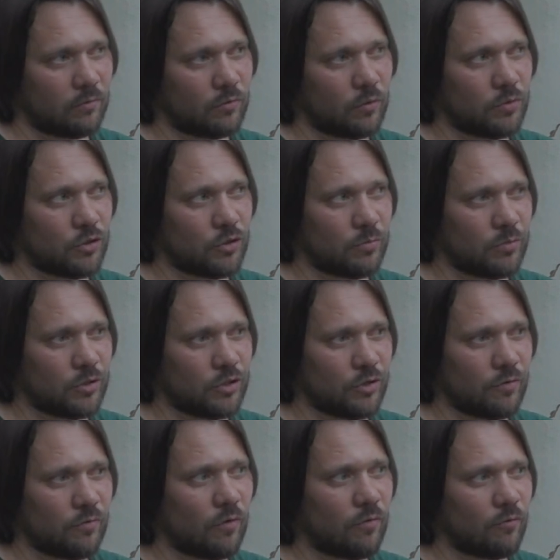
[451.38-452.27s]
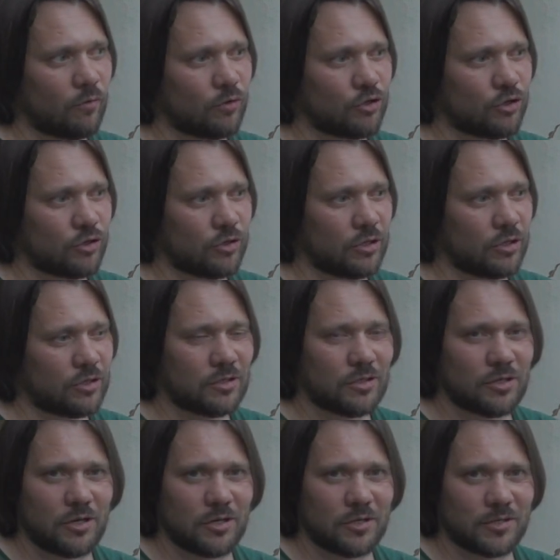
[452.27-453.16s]
В общем, мы живем в очень
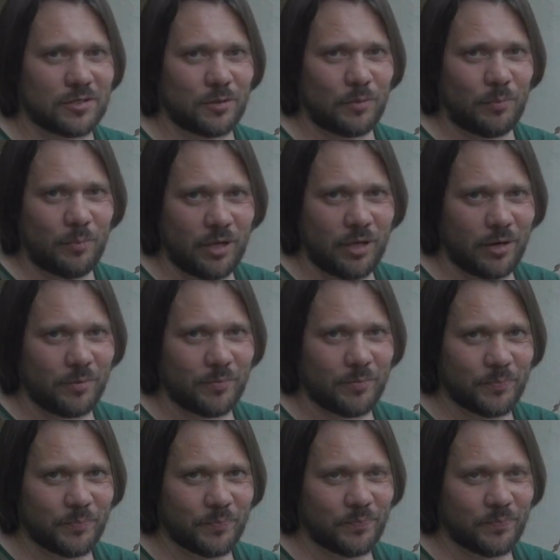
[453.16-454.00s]
интересном мире –